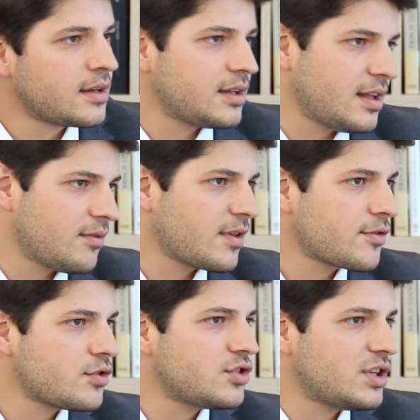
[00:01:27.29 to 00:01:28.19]
que devem
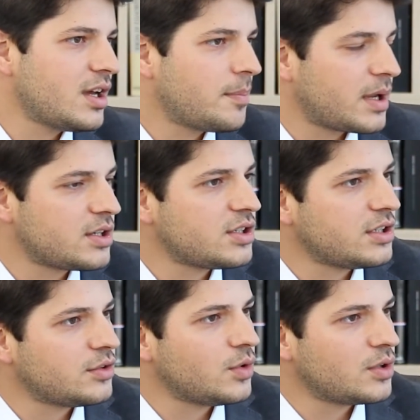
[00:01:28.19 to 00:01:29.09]
surgir a
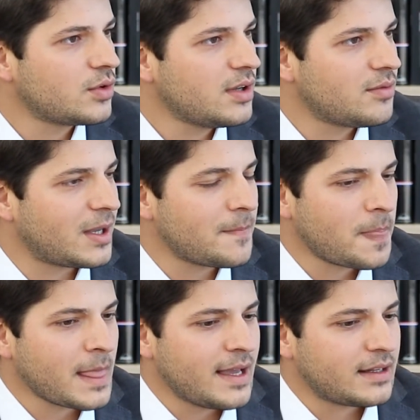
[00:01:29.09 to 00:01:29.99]
partir do ano que vem.
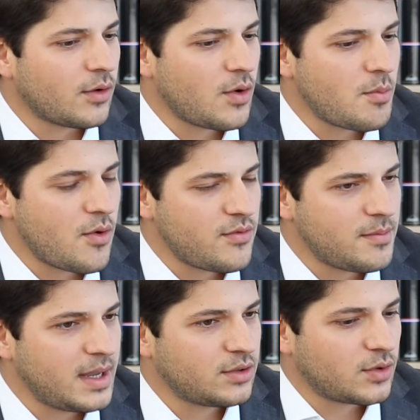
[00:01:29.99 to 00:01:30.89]
Então, é um
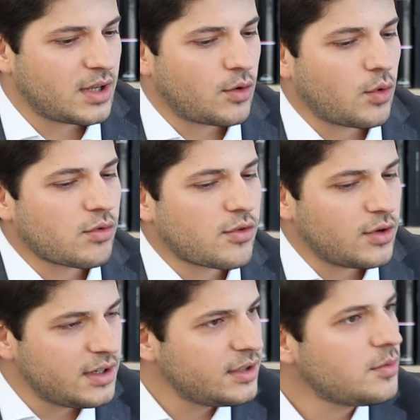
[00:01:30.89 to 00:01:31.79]
movimento que
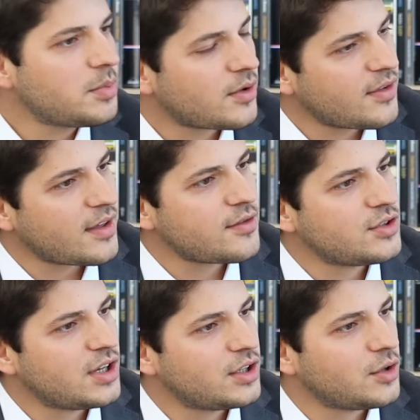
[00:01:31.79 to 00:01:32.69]
consolida um processo
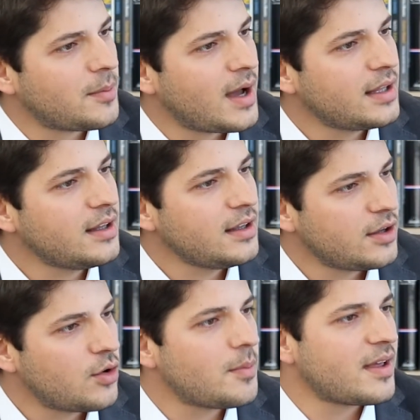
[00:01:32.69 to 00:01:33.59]
de retomada
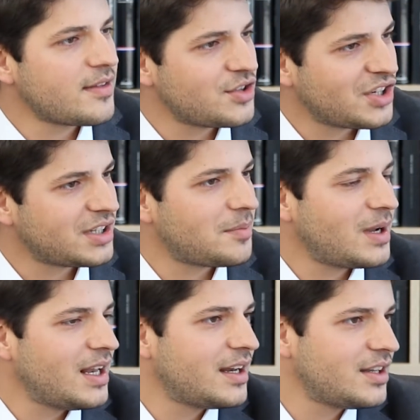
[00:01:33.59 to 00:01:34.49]
e começa já a
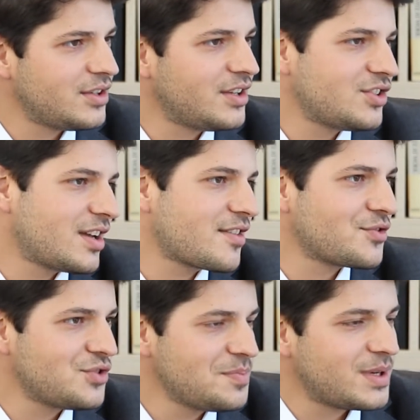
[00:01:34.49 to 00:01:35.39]
trabalhar na, na
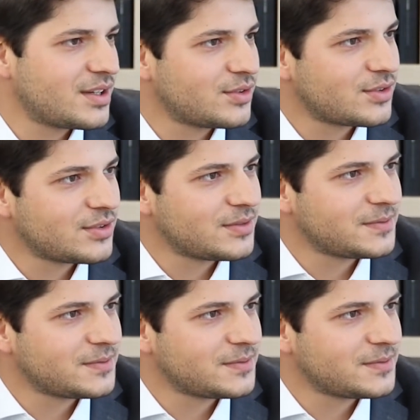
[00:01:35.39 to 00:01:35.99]
geração de empregos.